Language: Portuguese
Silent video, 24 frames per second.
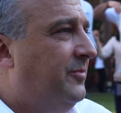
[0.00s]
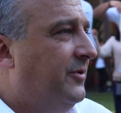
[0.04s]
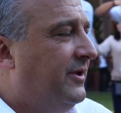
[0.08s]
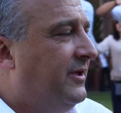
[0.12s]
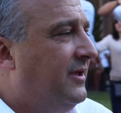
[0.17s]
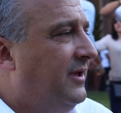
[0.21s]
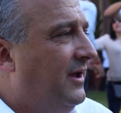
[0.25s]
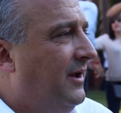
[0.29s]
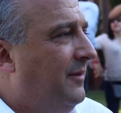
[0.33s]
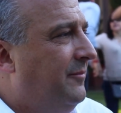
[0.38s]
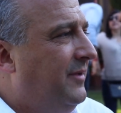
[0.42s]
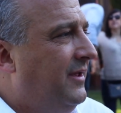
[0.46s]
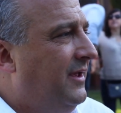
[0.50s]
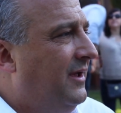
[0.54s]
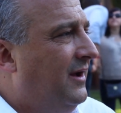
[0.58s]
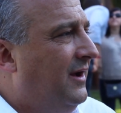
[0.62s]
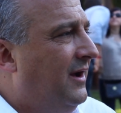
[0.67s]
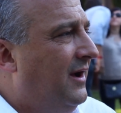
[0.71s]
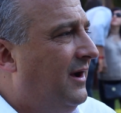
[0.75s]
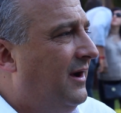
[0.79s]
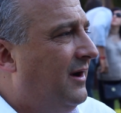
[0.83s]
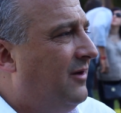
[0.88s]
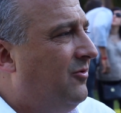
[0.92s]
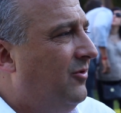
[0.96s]
porque a
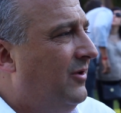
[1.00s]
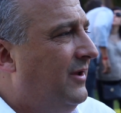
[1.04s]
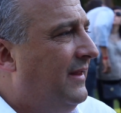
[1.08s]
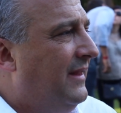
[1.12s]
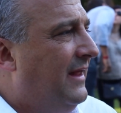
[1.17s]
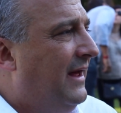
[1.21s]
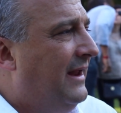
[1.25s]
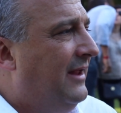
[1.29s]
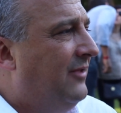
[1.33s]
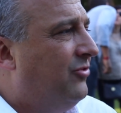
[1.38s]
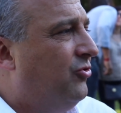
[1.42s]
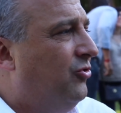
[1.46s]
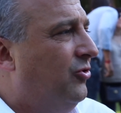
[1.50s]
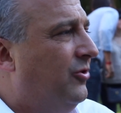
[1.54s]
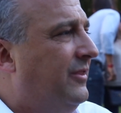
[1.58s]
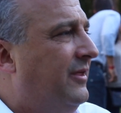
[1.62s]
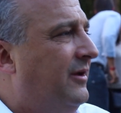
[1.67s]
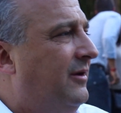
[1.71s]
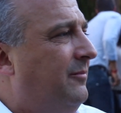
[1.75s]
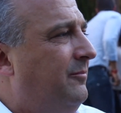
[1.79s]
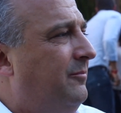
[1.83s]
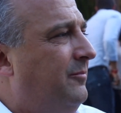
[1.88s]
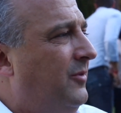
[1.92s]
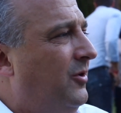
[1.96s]
minha culinária
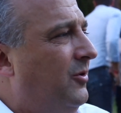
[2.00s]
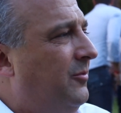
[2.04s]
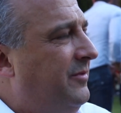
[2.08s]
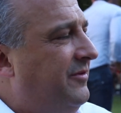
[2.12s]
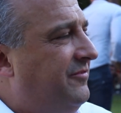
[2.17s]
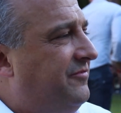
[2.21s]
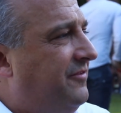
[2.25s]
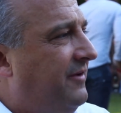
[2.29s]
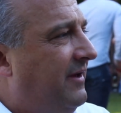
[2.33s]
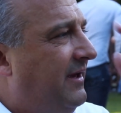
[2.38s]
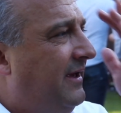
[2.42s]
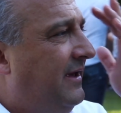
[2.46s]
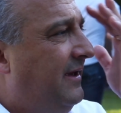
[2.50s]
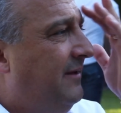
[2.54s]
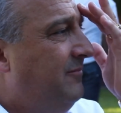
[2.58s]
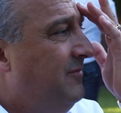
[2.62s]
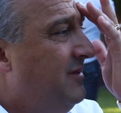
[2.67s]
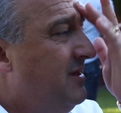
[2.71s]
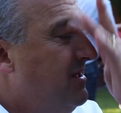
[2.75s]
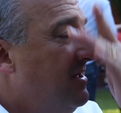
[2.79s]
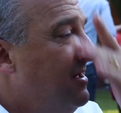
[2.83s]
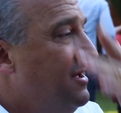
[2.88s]
toda, meu buffet,